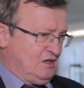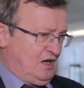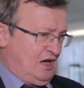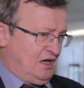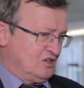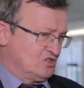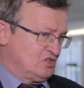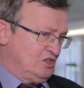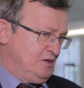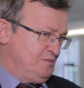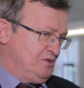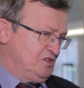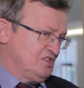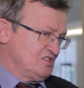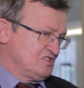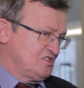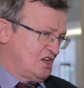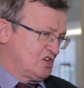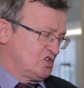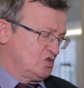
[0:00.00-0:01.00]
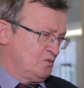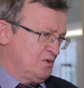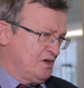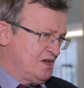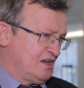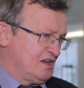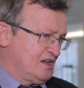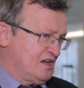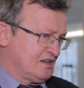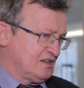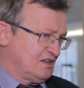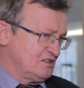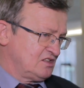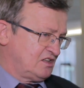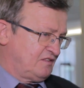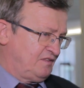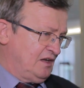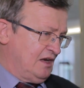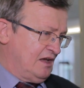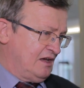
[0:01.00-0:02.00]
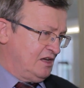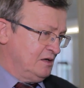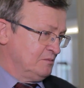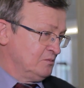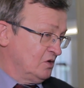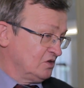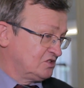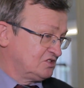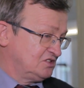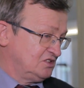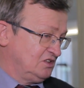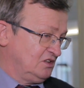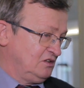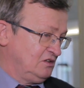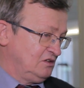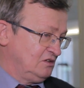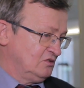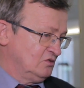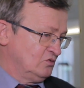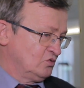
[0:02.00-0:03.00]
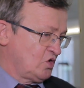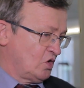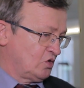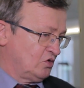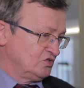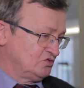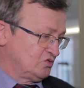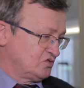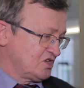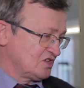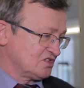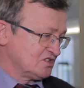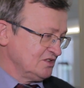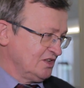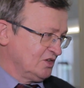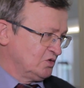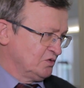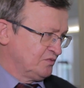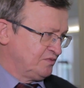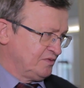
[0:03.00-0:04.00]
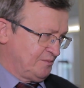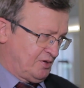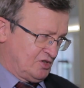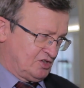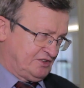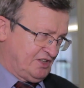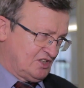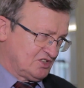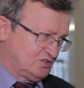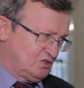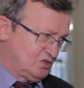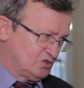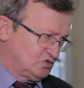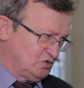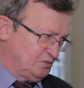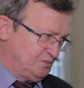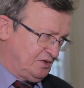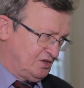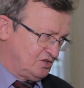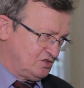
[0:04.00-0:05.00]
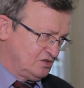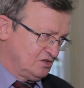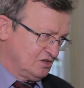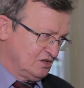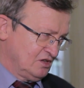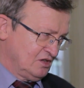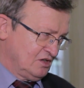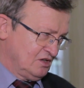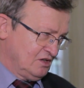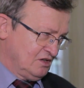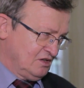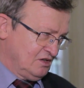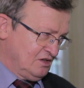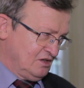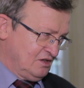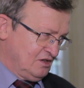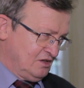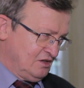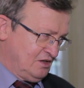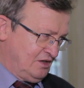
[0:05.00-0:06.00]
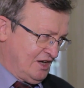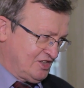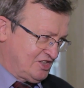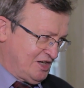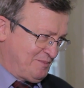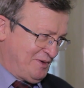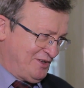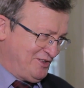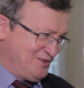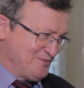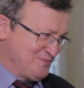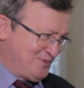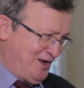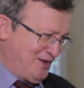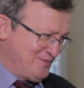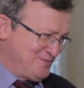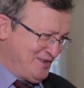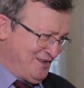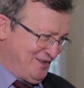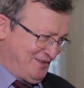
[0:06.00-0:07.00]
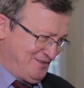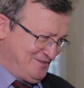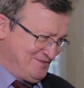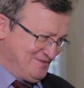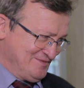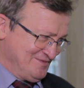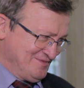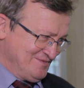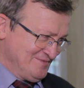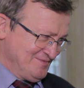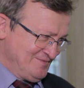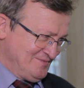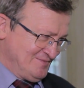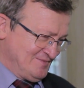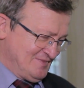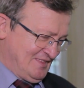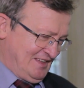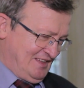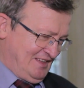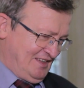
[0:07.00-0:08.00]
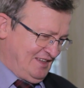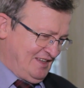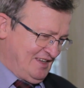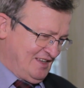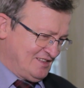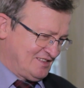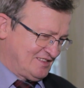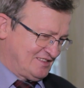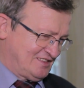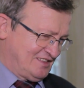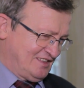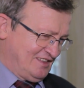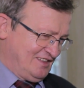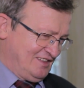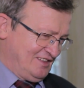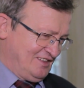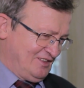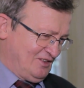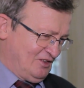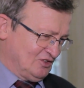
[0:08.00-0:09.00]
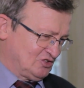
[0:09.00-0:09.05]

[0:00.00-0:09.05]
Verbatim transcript: A jeżeli by się zdarzyła jakaś chwila emocji u kogoś z uczestników, proszę też zrozumieć, Nasza pani premier jest y,